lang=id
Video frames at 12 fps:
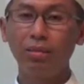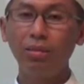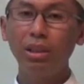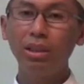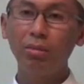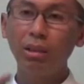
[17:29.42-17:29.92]

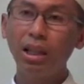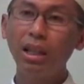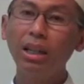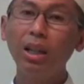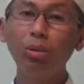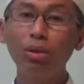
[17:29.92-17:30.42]
Kemudian teman
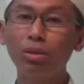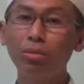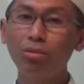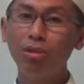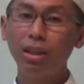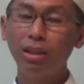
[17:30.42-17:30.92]
Anda lulus
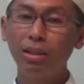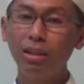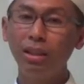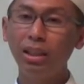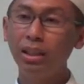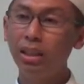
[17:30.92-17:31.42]
semua,
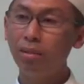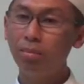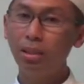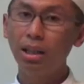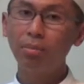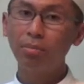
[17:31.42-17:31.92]
nilainya
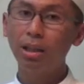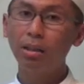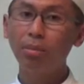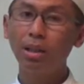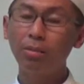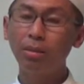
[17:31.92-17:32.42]
bla
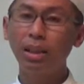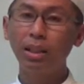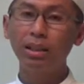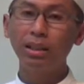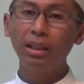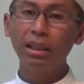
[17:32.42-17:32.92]
bla bla bla.
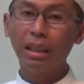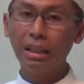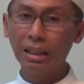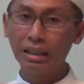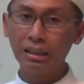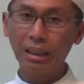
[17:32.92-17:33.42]
Nah,
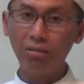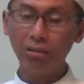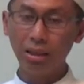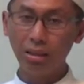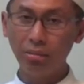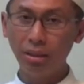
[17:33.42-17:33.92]
yang tahu
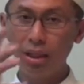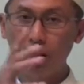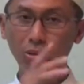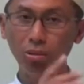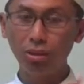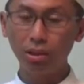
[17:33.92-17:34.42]
terlebih
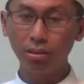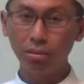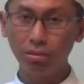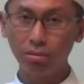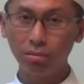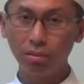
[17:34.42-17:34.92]
dahulu
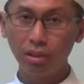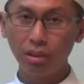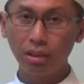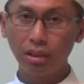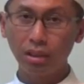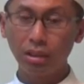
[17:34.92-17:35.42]
itu
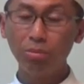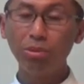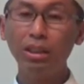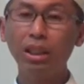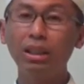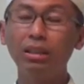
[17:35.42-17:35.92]

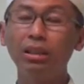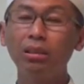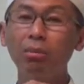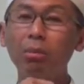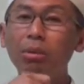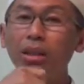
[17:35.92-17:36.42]
kemudian
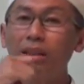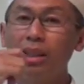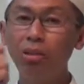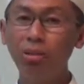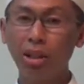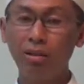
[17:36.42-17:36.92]

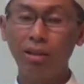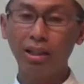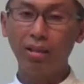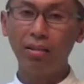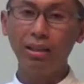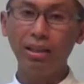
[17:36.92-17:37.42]
memberitahu
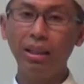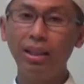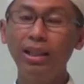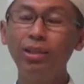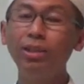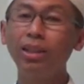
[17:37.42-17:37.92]

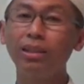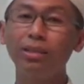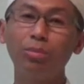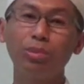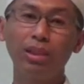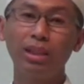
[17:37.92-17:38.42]
kawan-kawannya itu yang
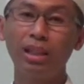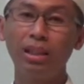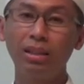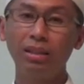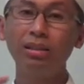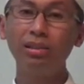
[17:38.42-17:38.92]
disebut dengan
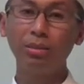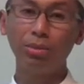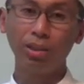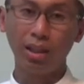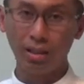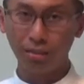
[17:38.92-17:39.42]

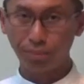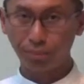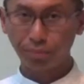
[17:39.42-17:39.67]
istibsyar.